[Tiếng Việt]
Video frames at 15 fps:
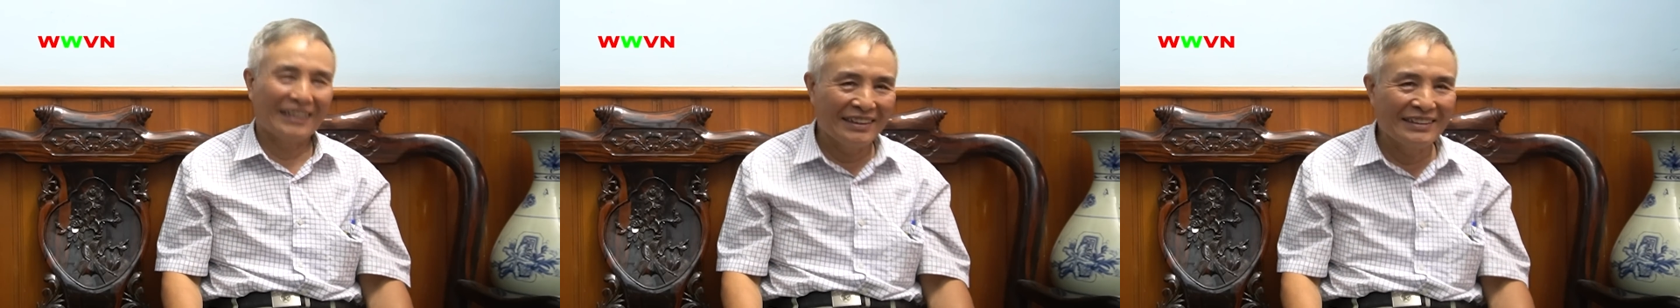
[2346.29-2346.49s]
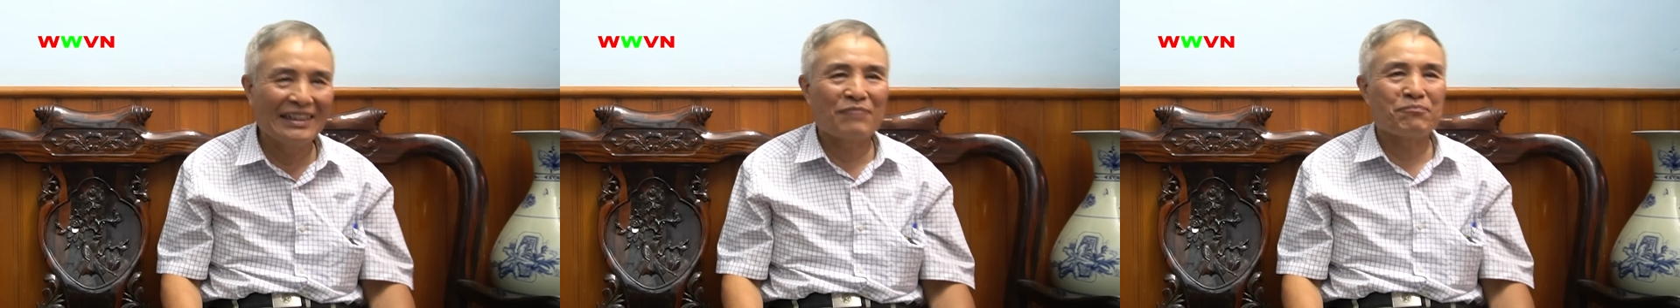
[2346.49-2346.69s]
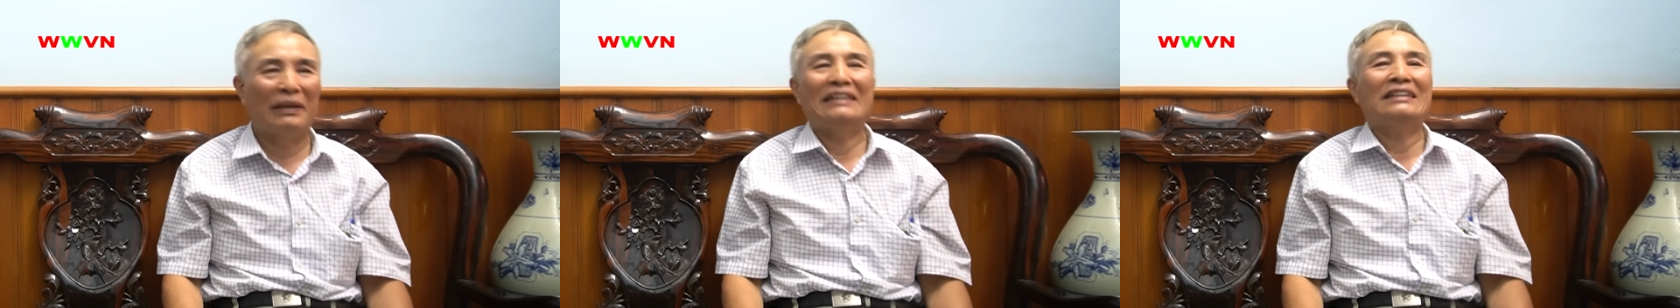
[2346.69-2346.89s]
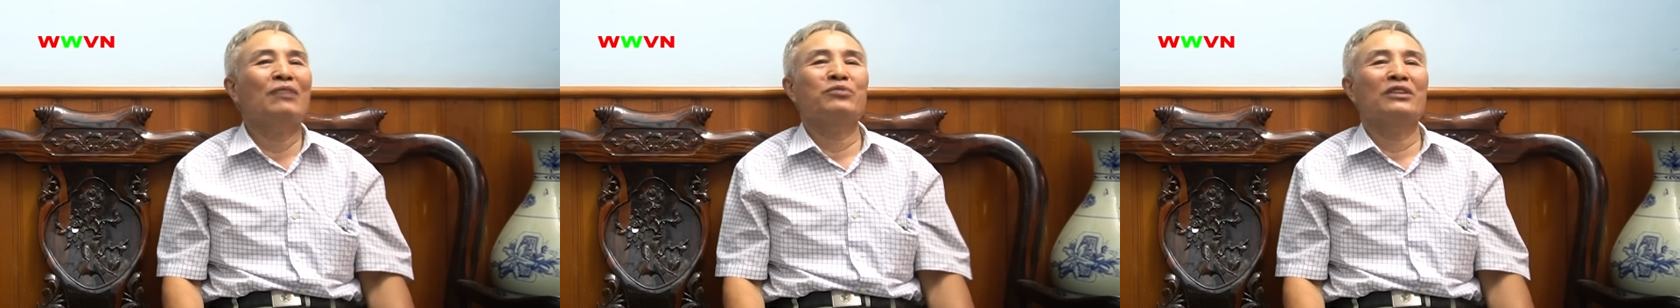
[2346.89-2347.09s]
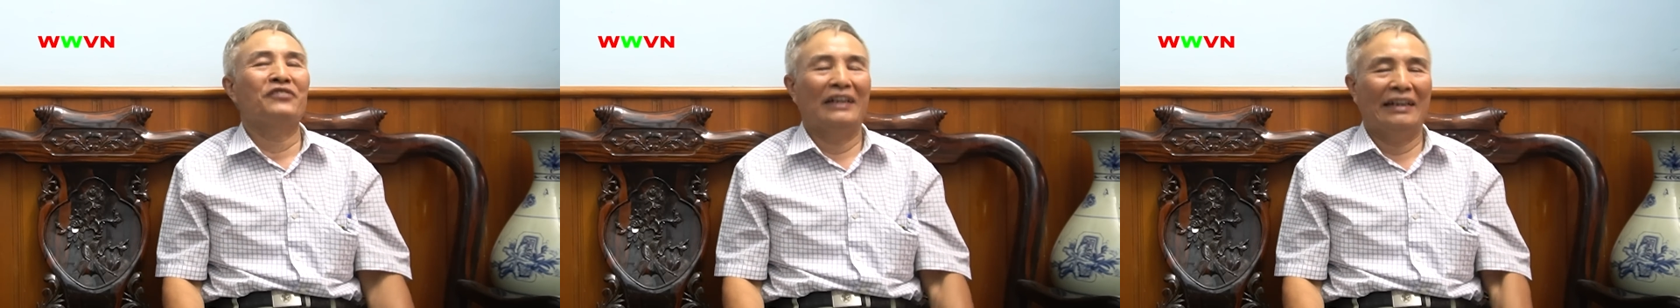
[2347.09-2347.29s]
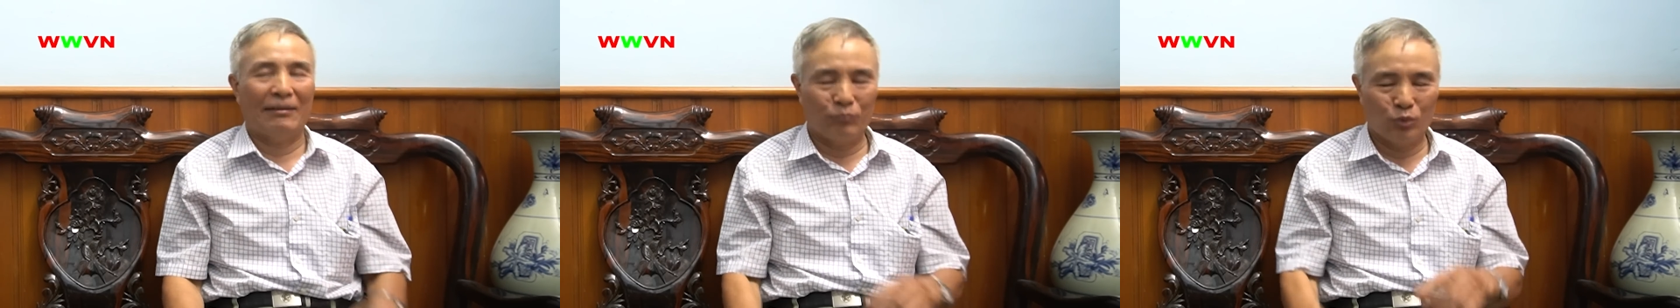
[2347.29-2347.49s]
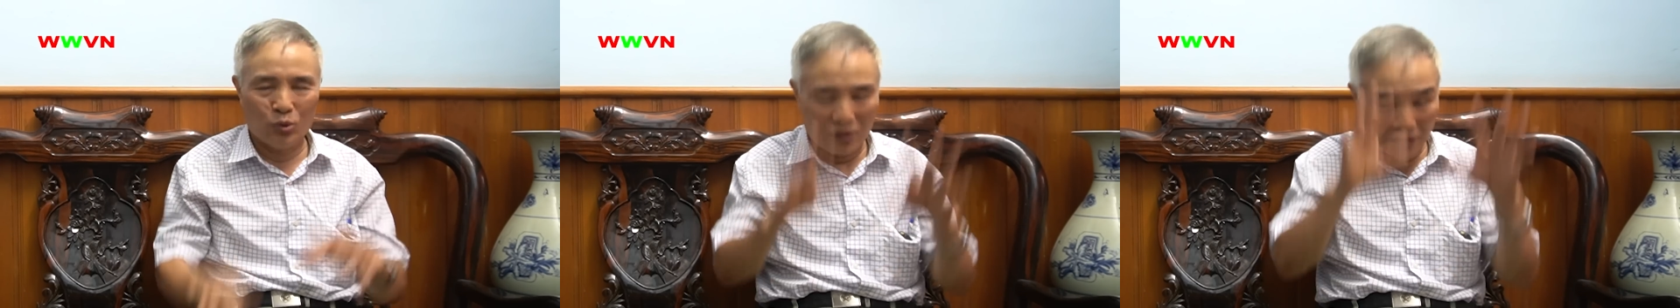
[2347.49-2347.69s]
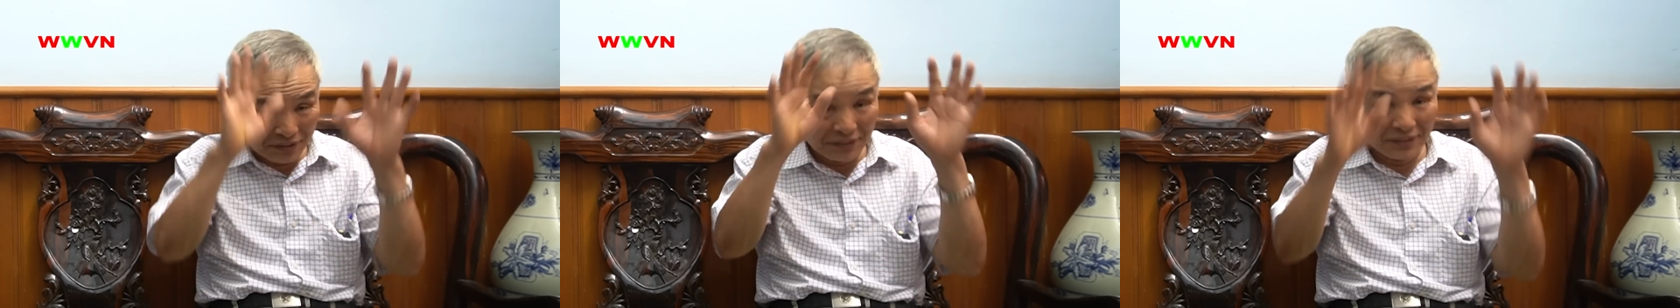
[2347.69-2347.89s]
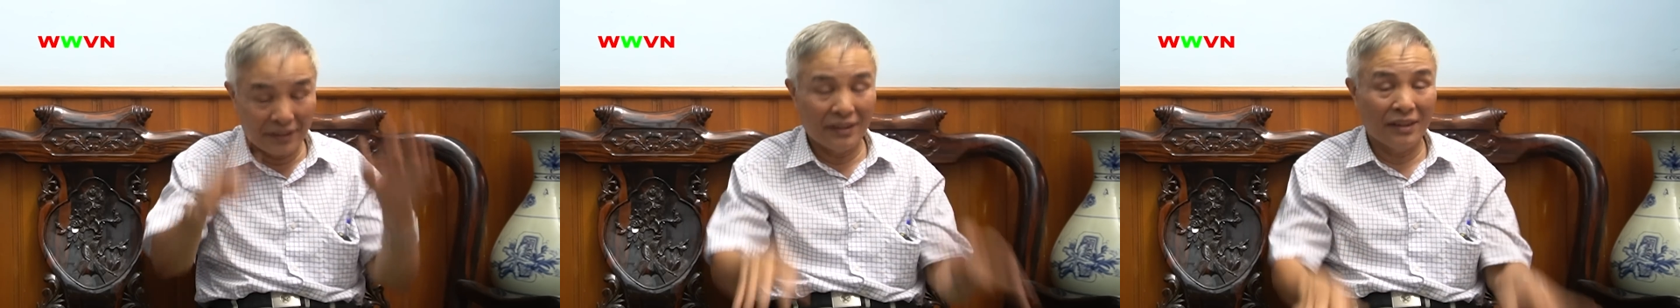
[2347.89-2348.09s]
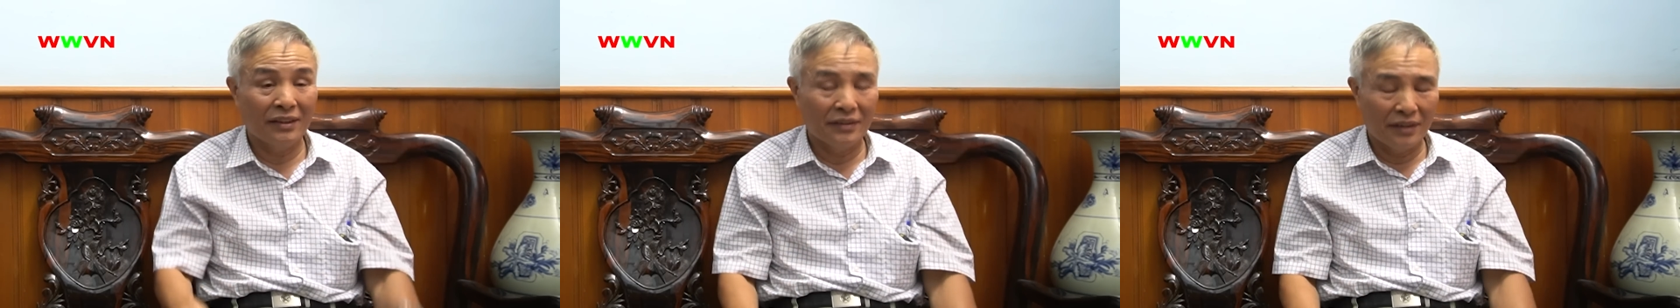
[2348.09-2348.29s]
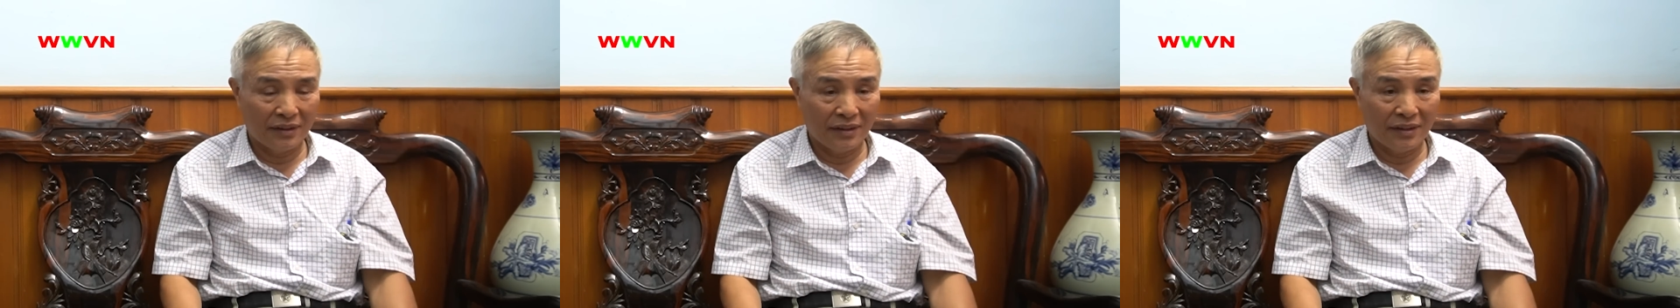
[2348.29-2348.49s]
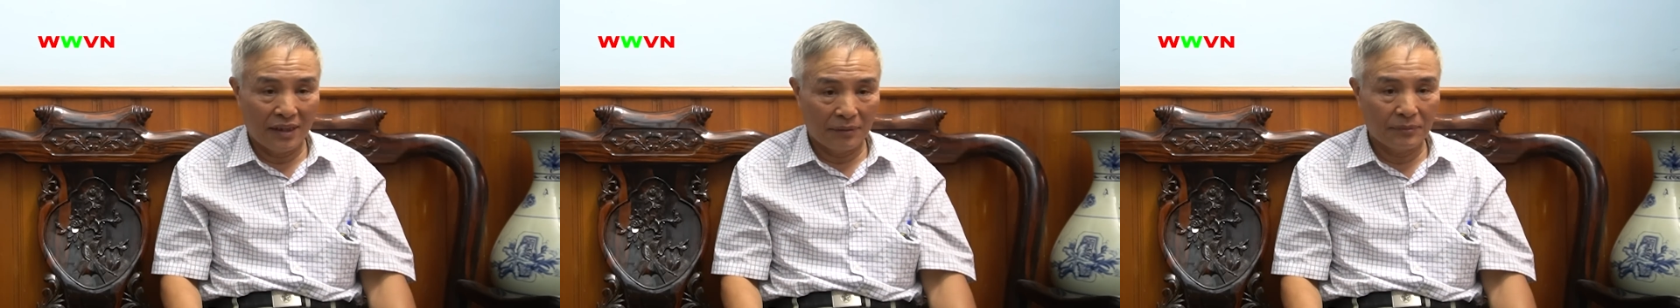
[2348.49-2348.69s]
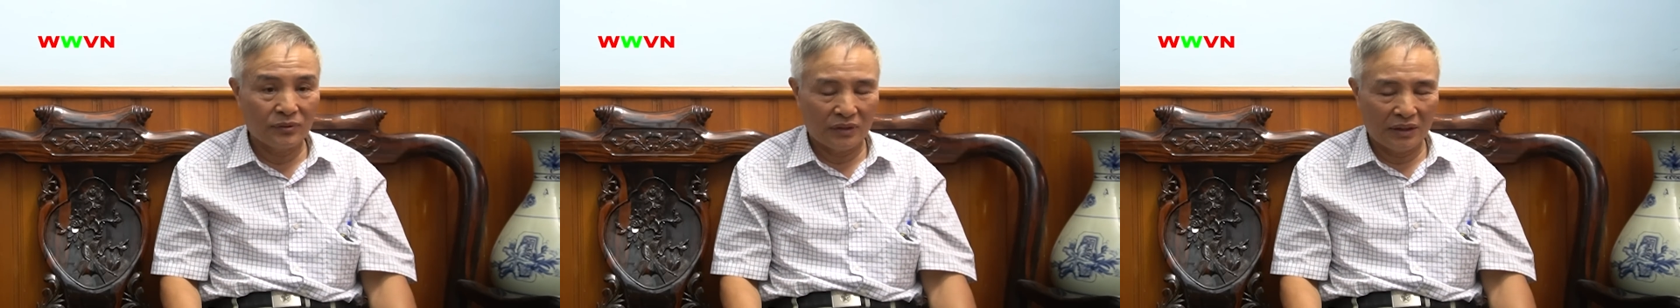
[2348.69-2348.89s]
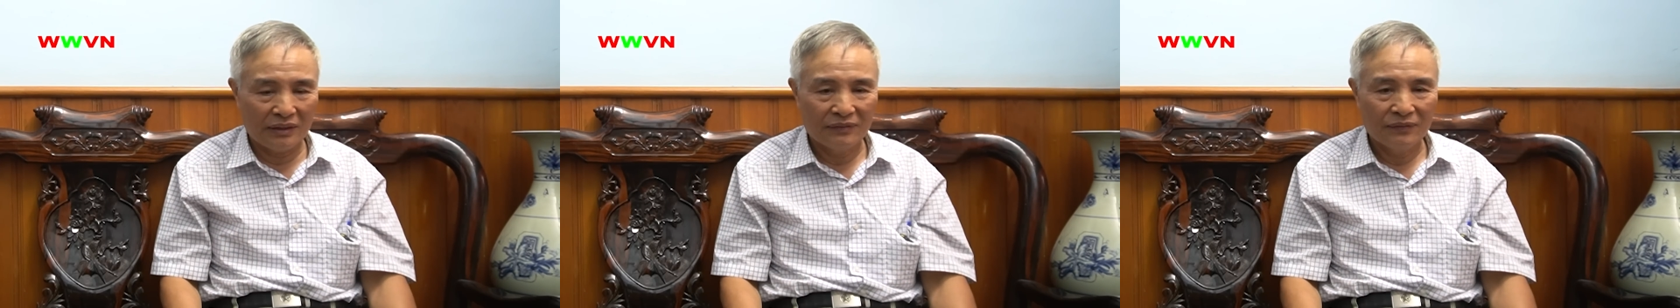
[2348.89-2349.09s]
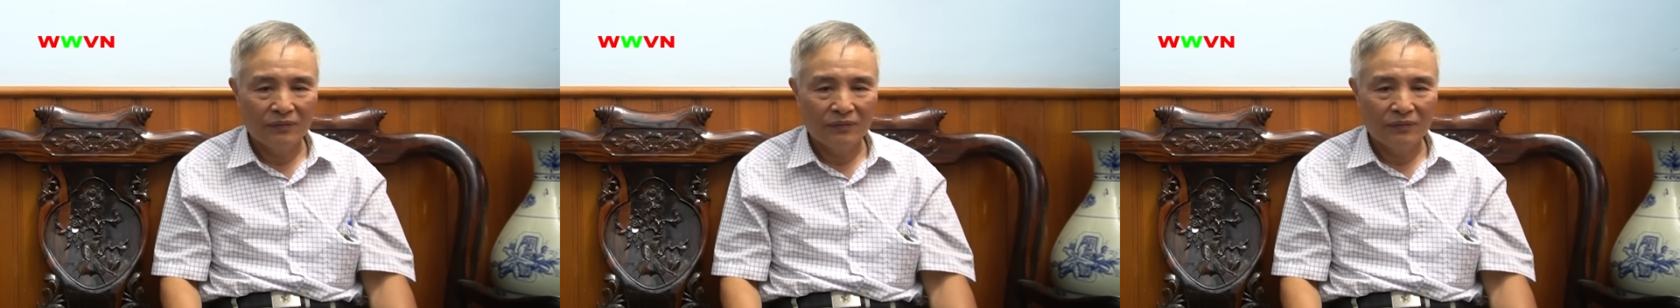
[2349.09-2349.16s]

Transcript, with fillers: kinh nghiệm bắn xong là phải nằm xuống hoặc gì gì để để để để không gì.